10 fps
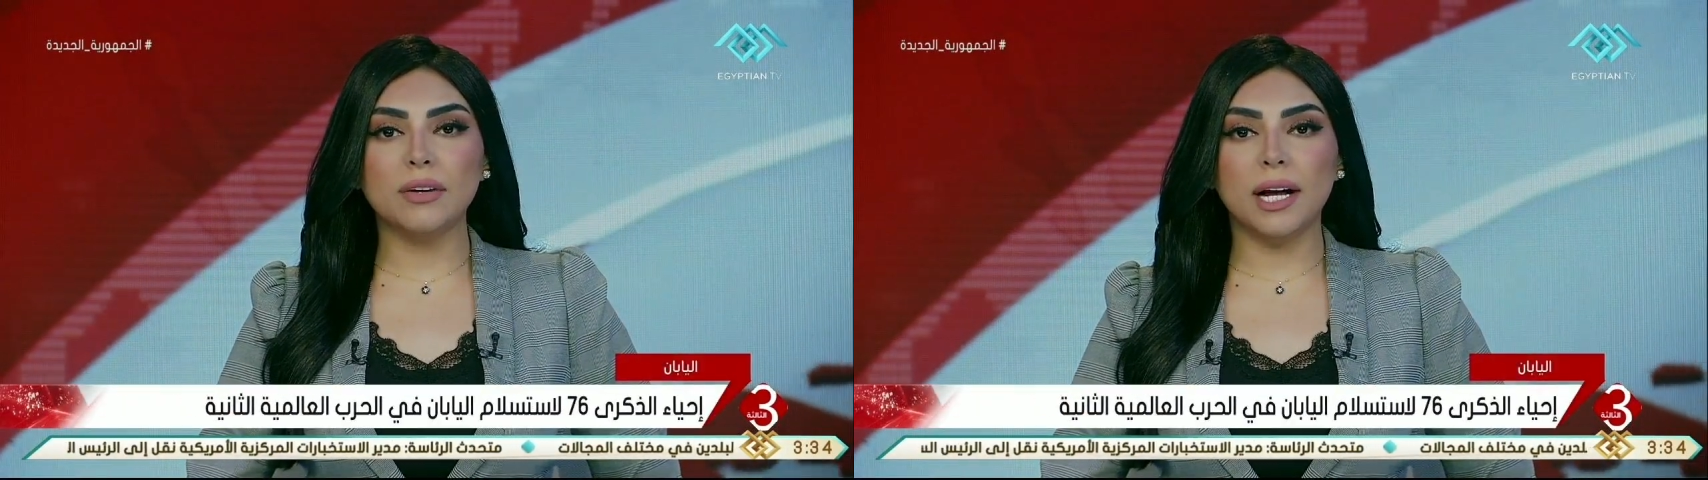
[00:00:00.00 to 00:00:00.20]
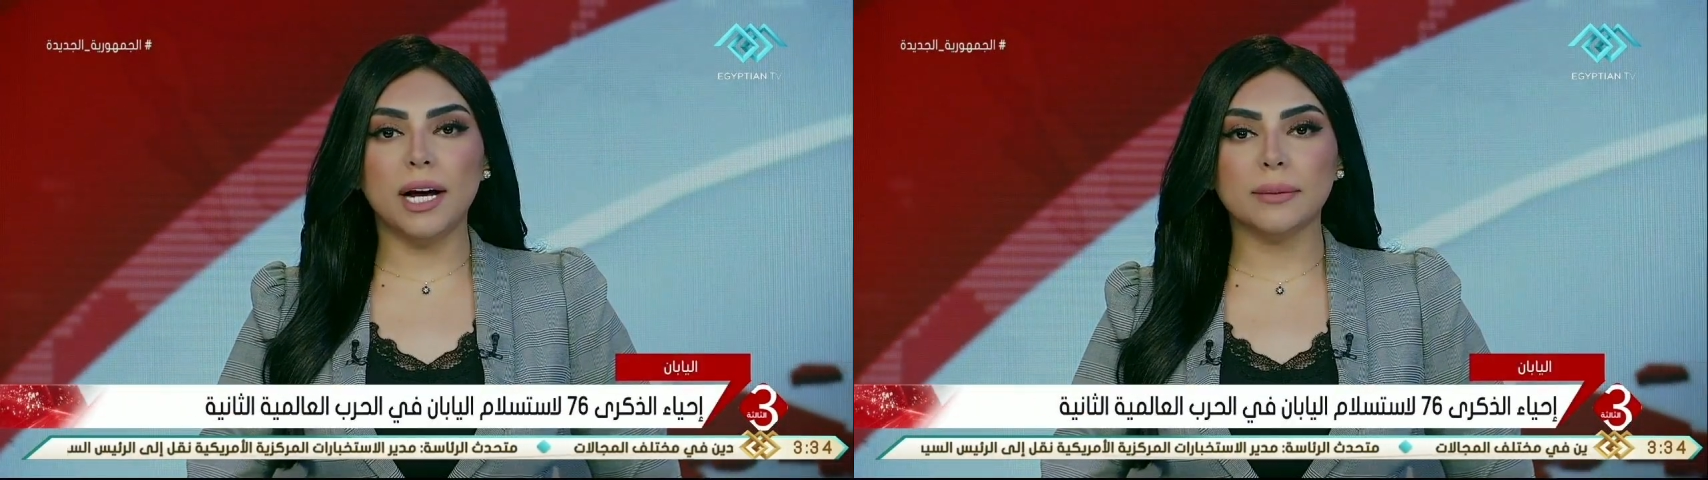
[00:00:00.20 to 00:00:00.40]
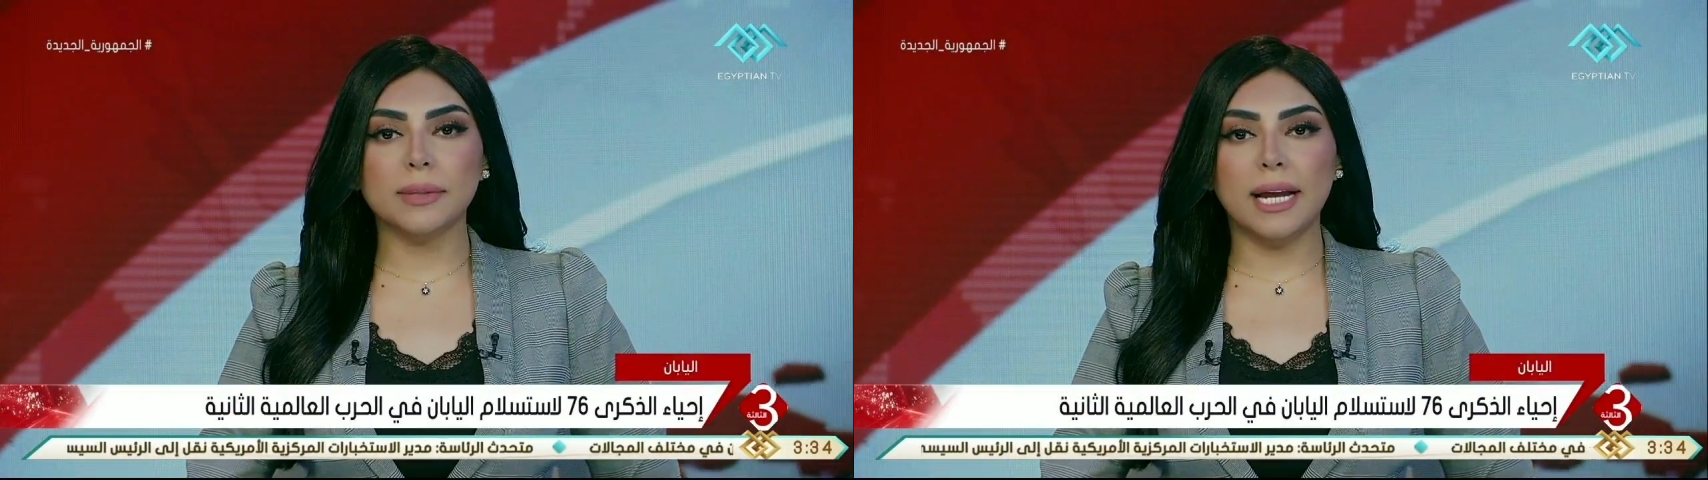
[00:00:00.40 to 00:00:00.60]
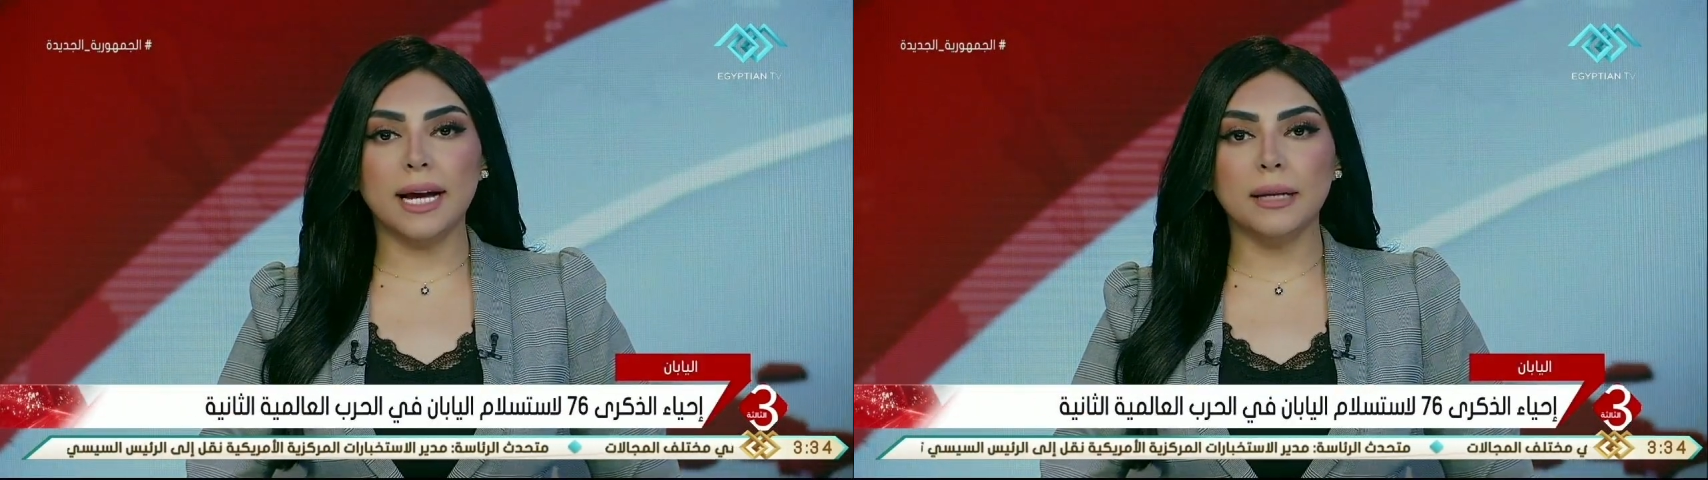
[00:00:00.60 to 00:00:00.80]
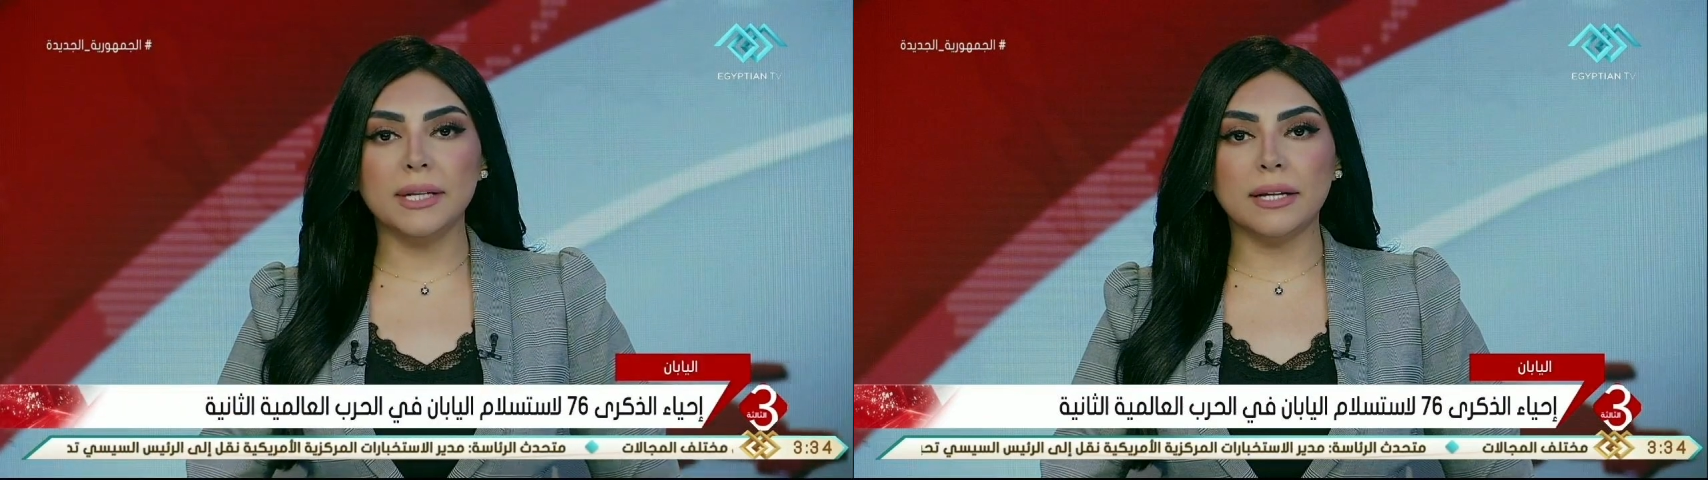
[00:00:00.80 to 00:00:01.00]
في الحرب
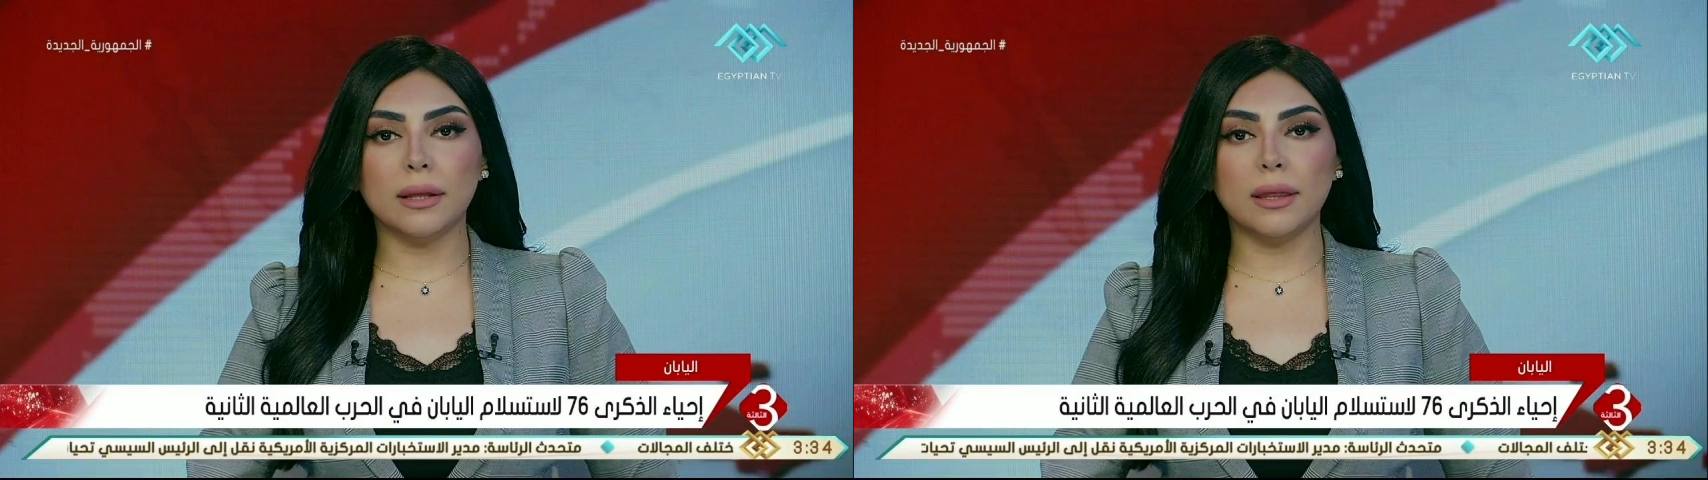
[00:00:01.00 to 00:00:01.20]
العالمية